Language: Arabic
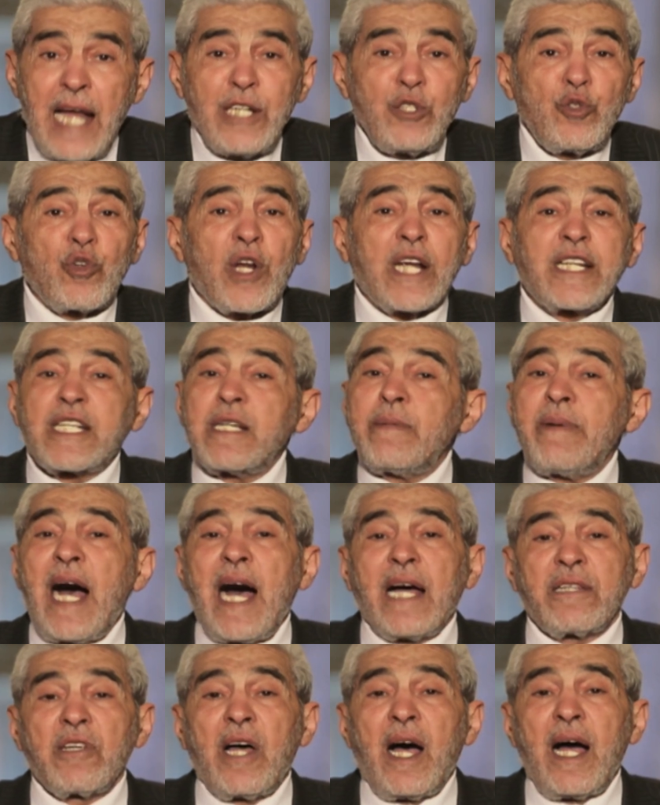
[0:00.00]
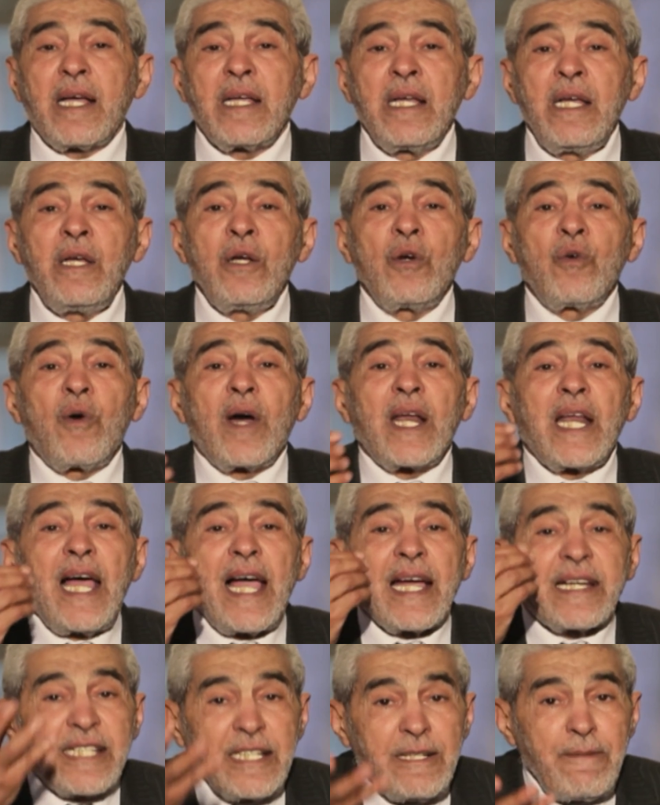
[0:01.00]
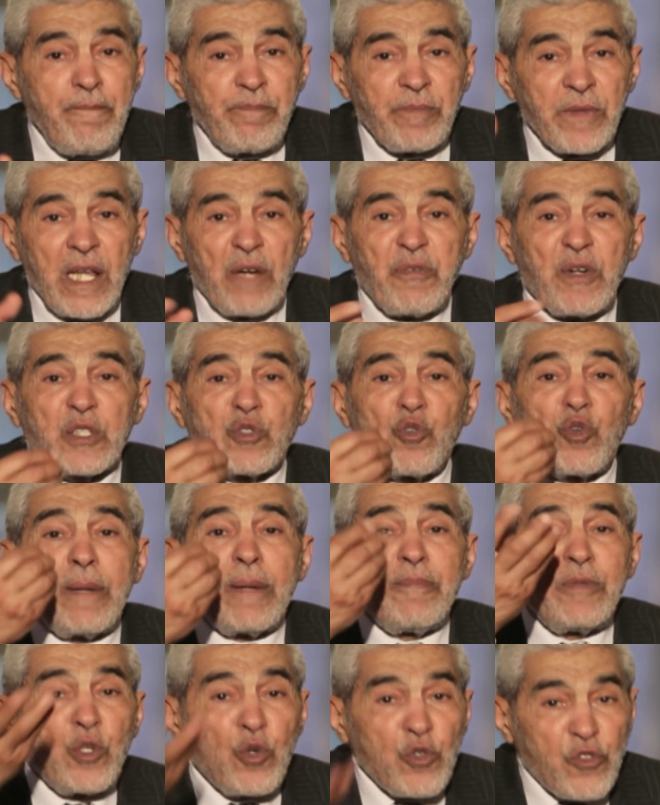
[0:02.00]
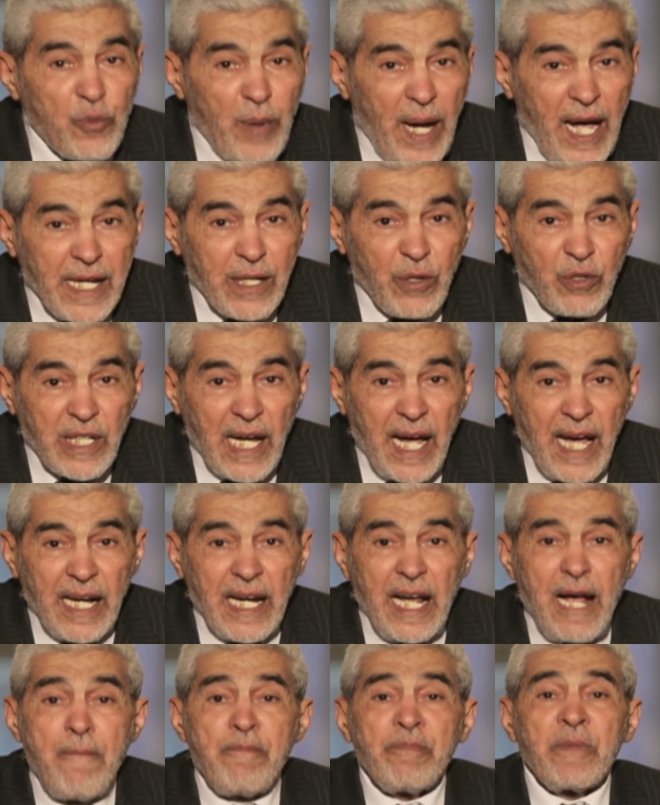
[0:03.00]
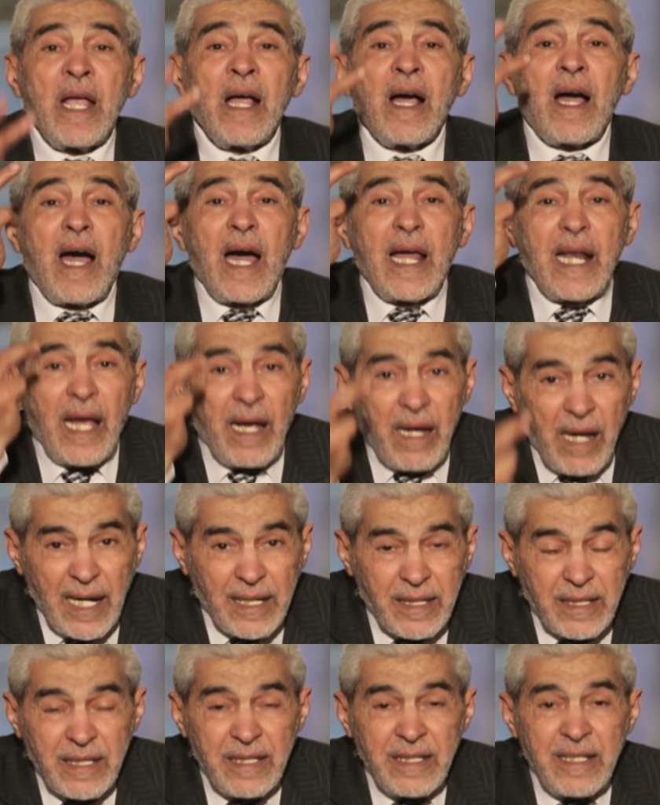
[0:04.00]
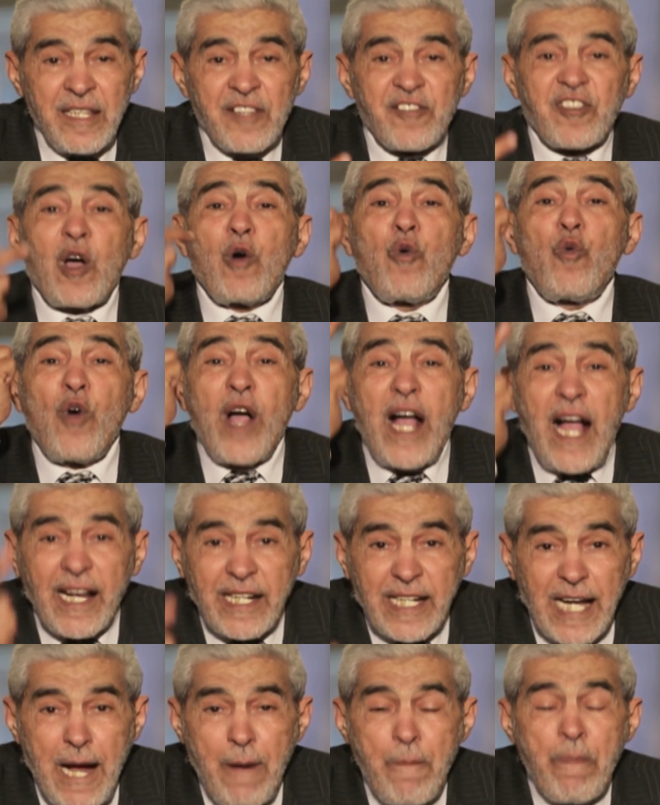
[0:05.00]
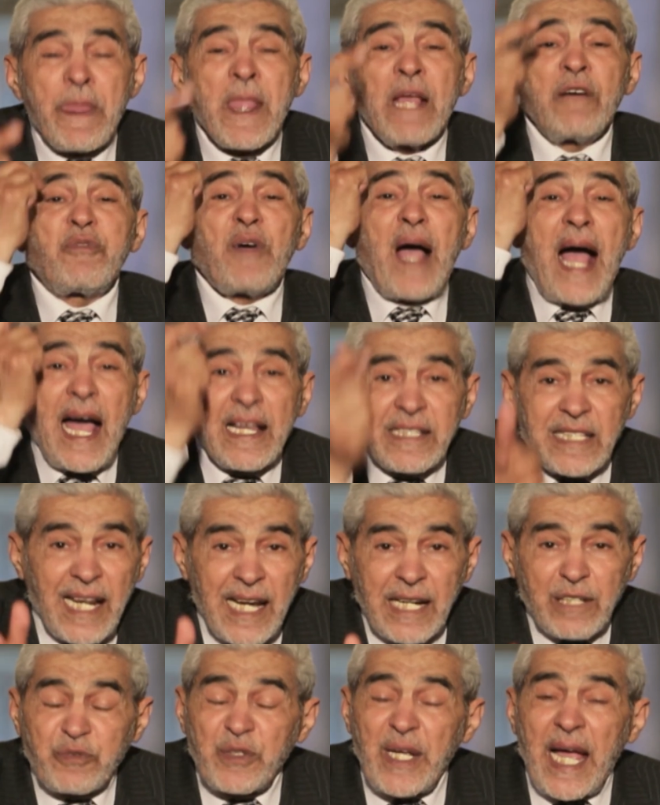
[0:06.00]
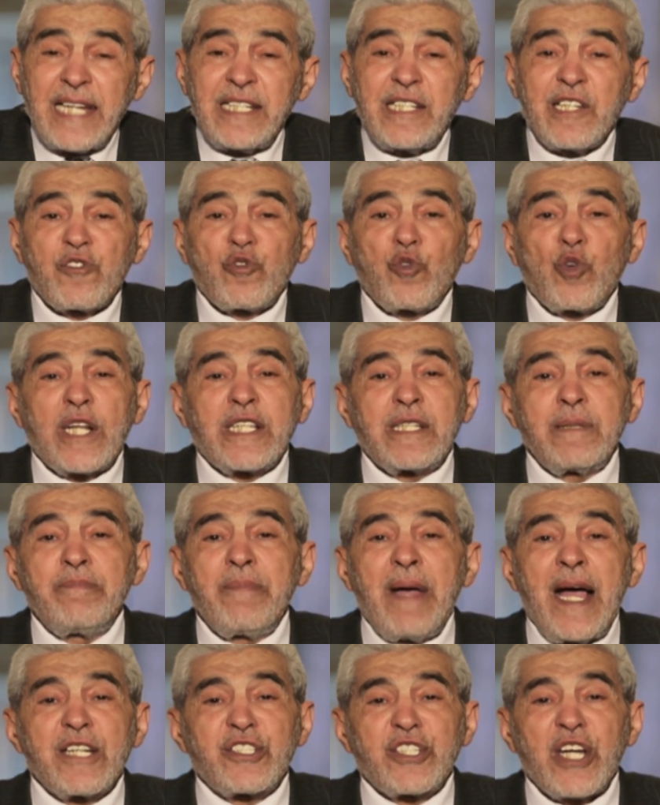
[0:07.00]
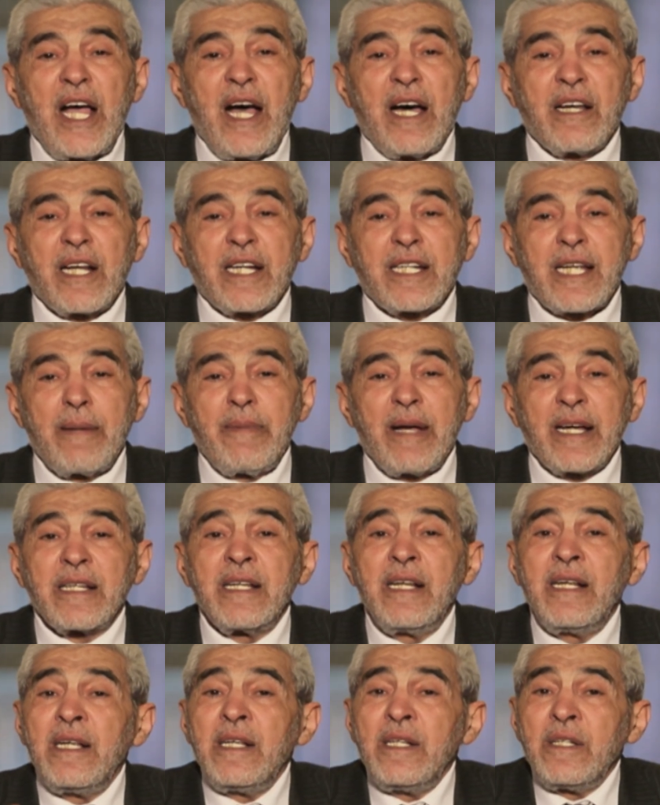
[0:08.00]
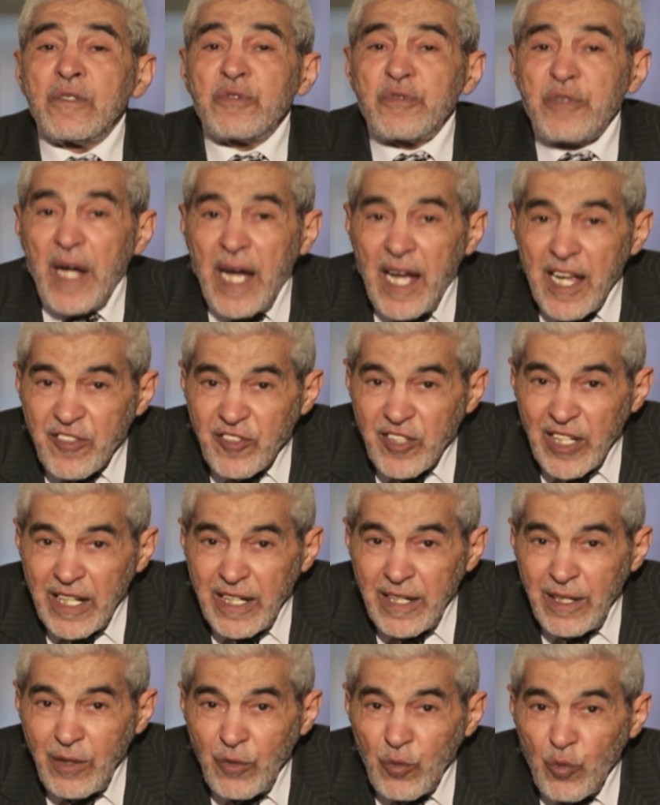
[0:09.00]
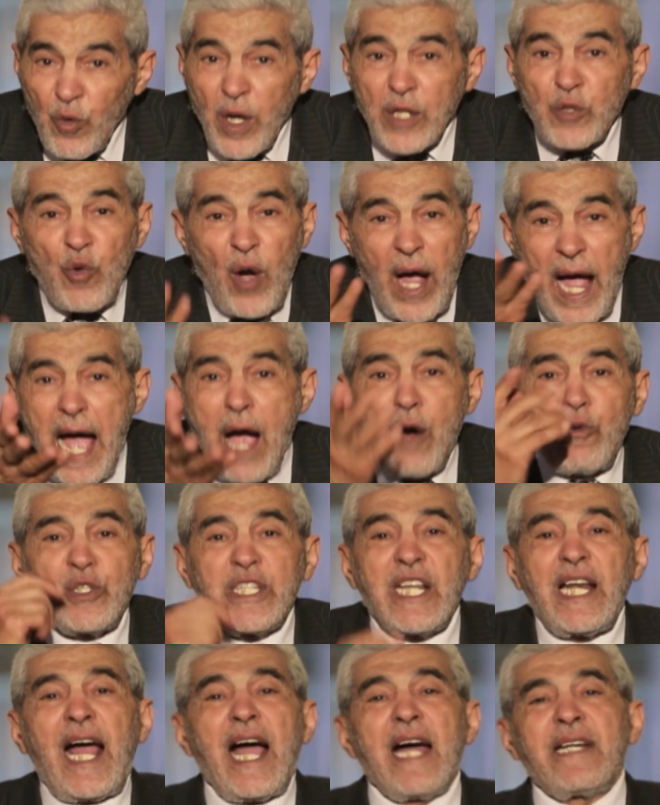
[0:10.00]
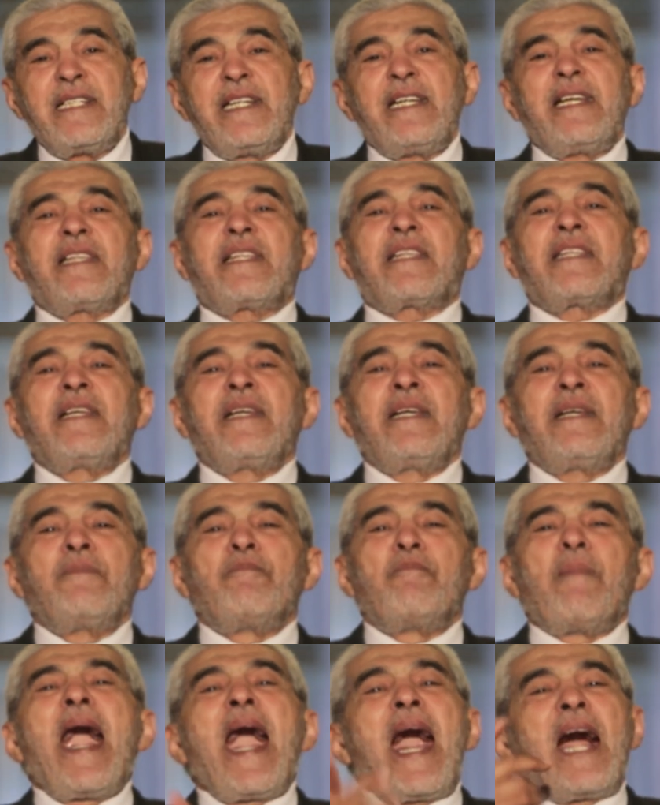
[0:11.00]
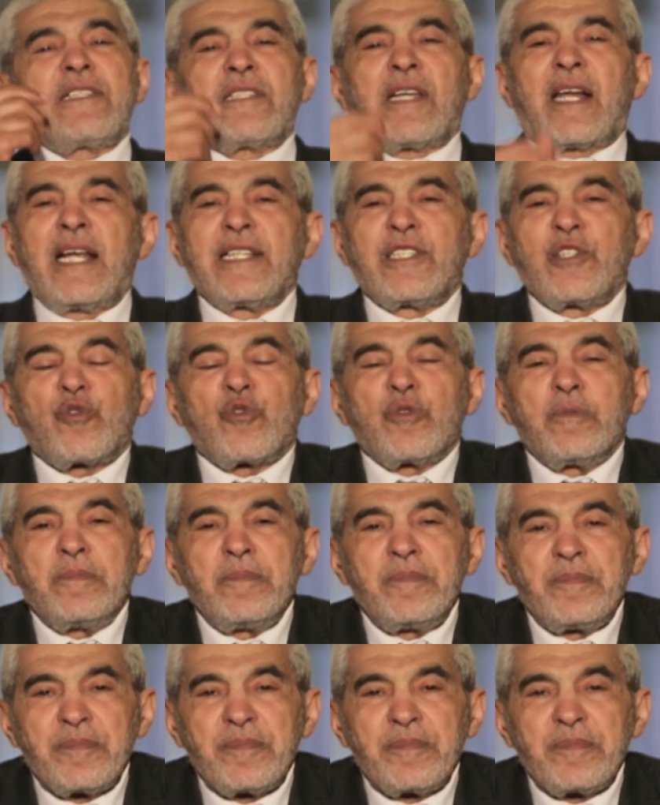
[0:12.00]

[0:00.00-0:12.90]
أن يركب أعضاءك ولكن تفضلا منه سبحانه وتعالى خلقك سواك فعدلك في أي صورة ما شاء ركبك فاصل ونعاود الحديث مع حضراتكم